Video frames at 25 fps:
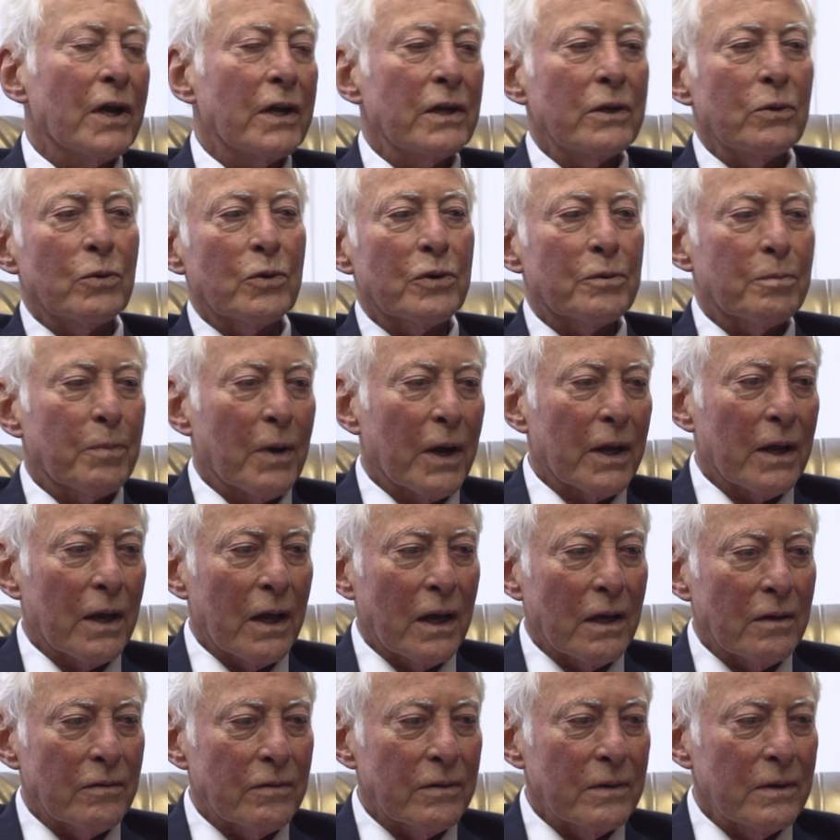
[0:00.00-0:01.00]
со своей
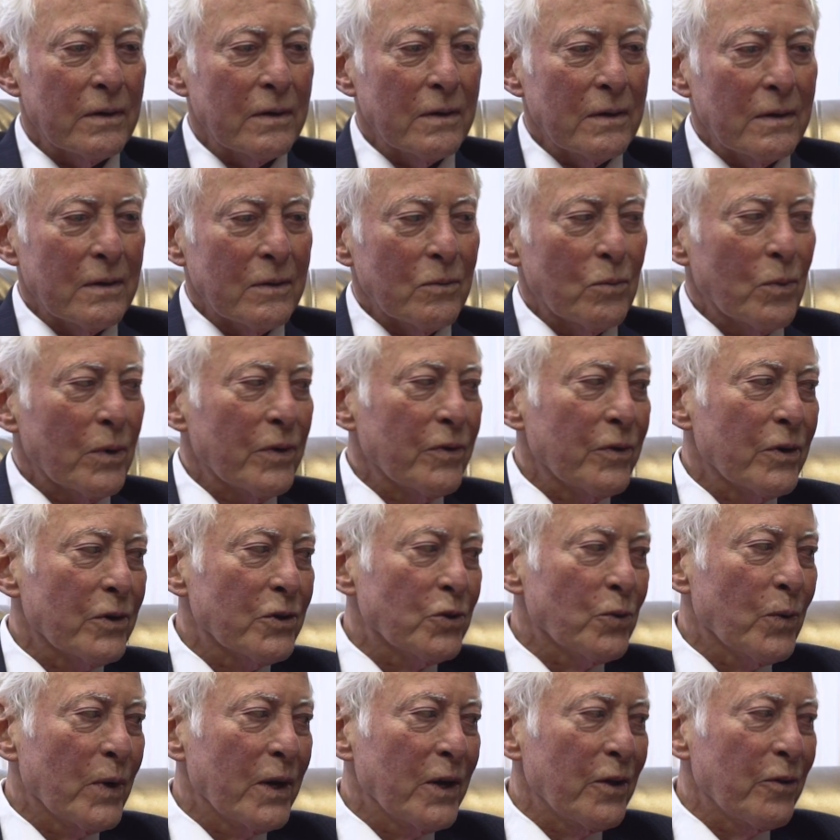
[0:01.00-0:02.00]
жизнью,
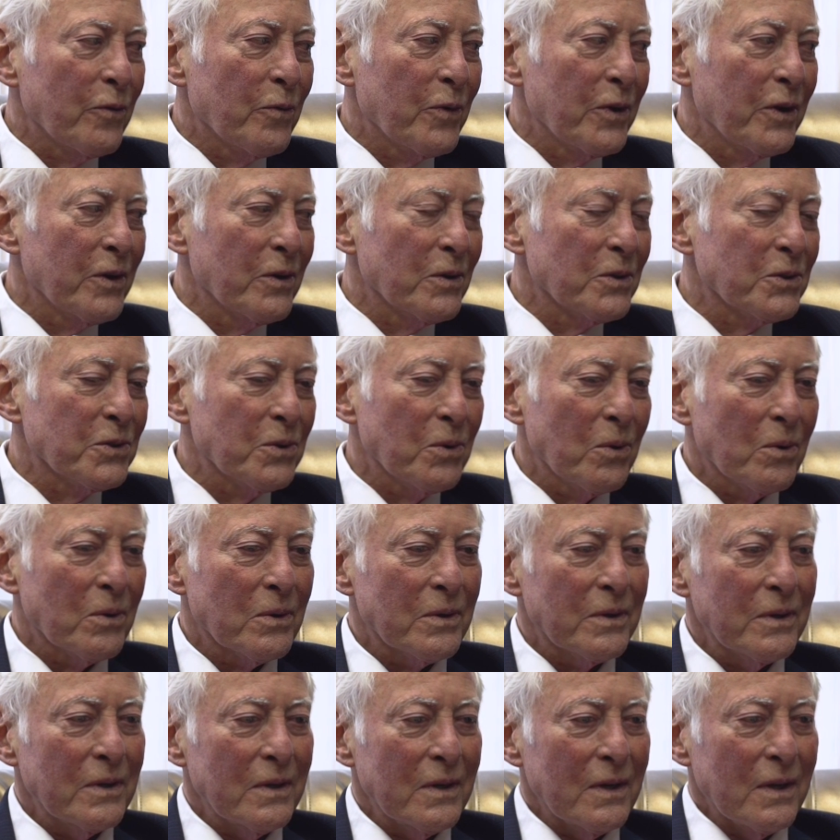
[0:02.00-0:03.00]
когда тебе всегда
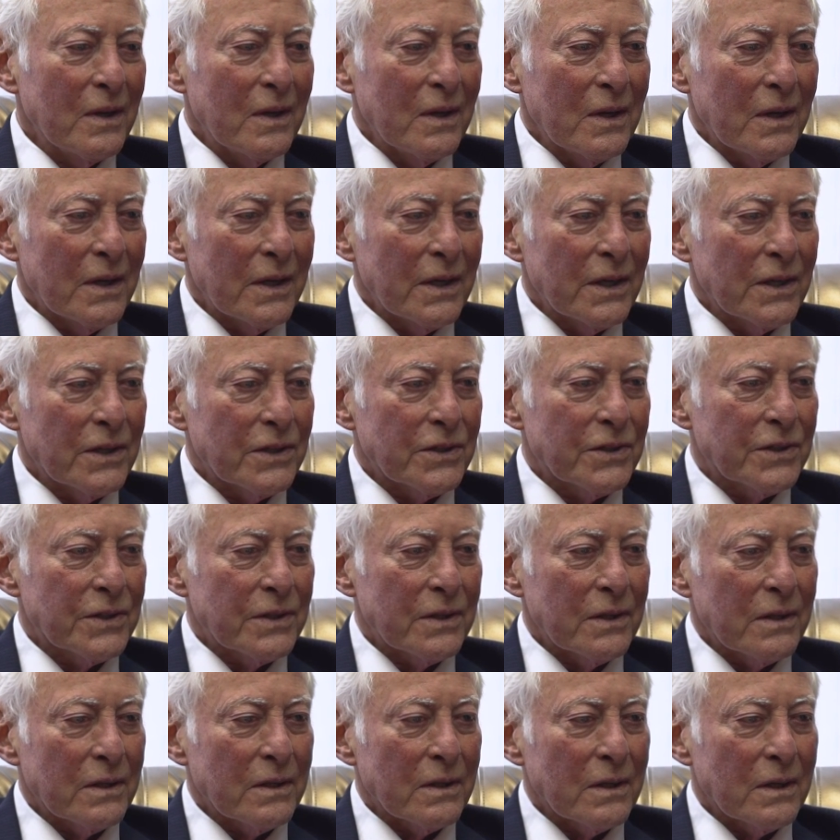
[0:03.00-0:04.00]
23 года?
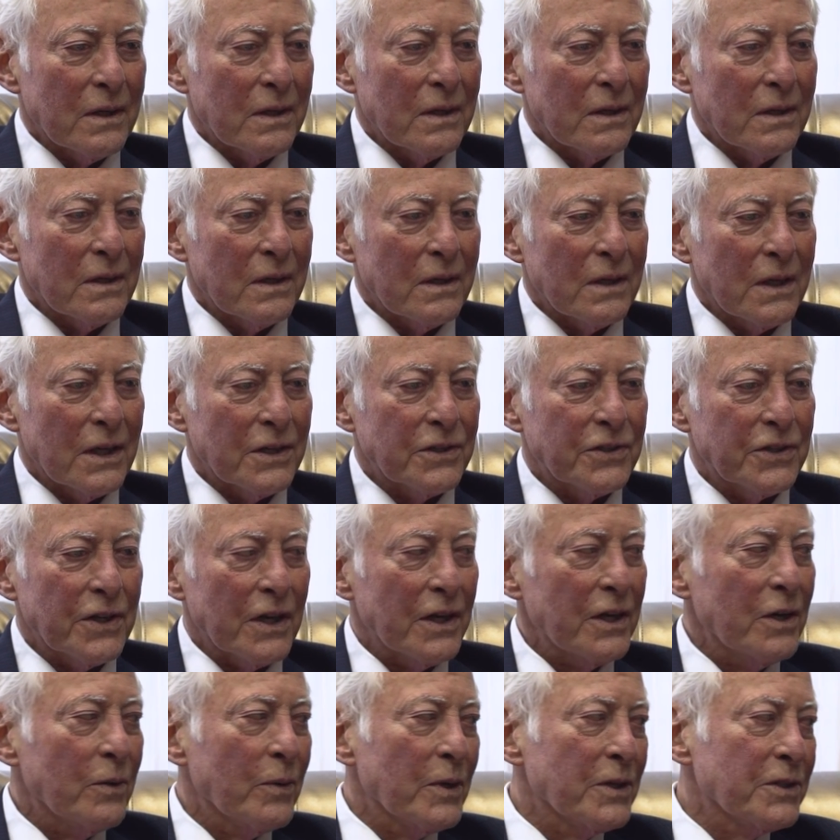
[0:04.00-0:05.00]

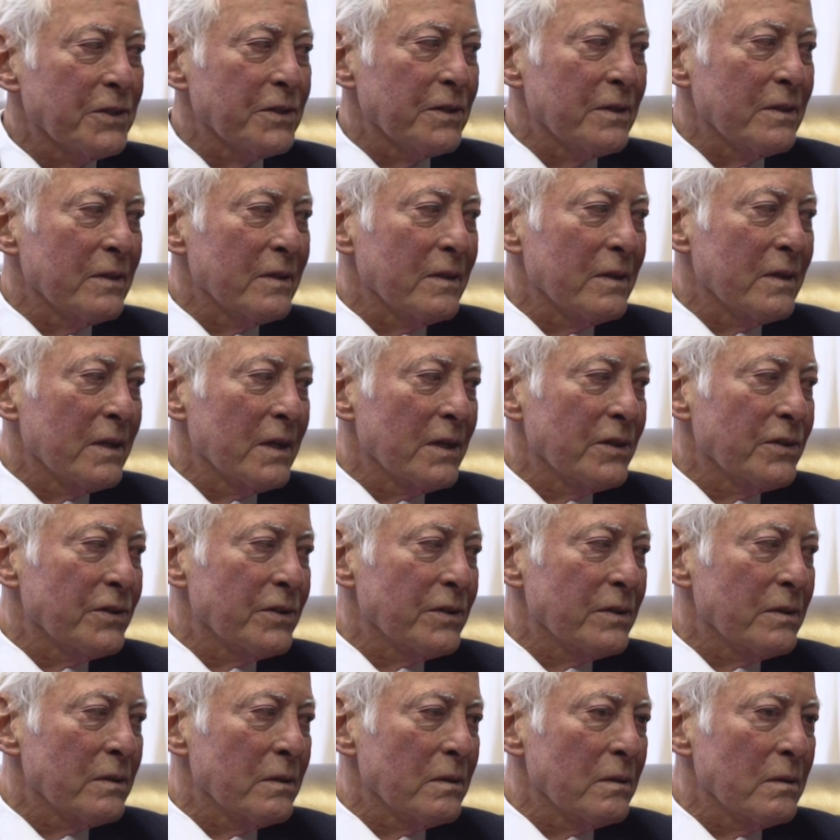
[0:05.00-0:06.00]
Это глупый
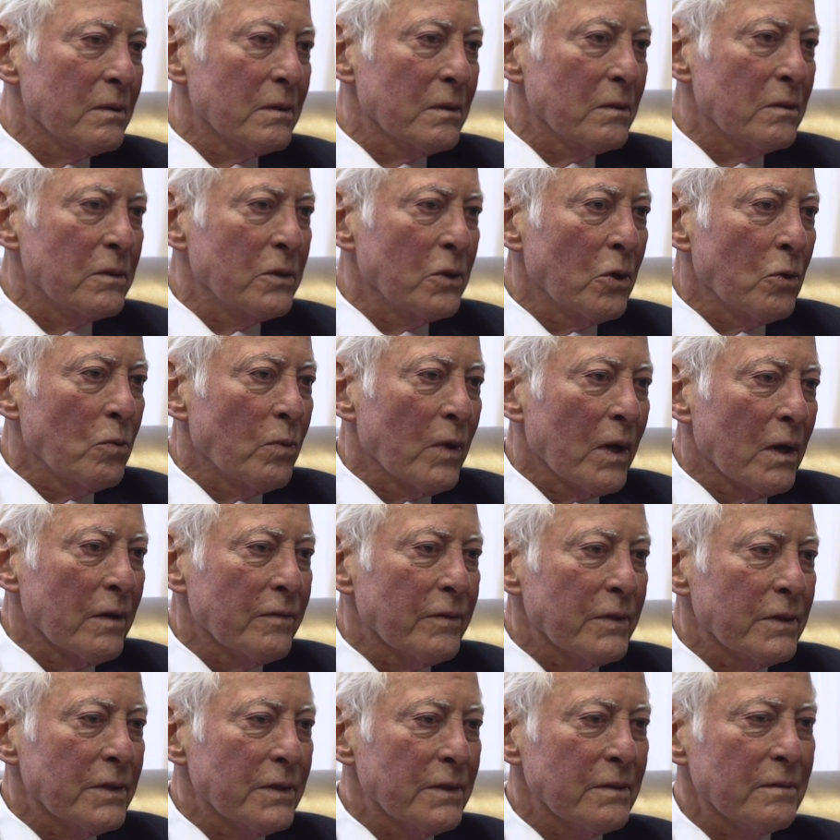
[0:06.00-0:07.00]
вопрос, я знаю об
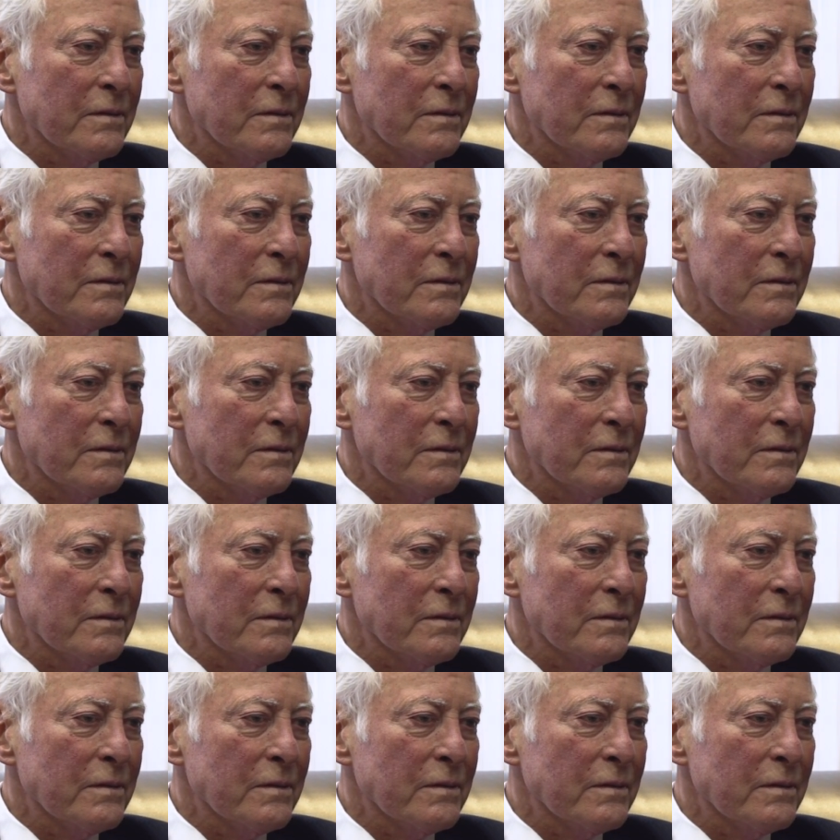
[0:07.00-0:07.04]
этом.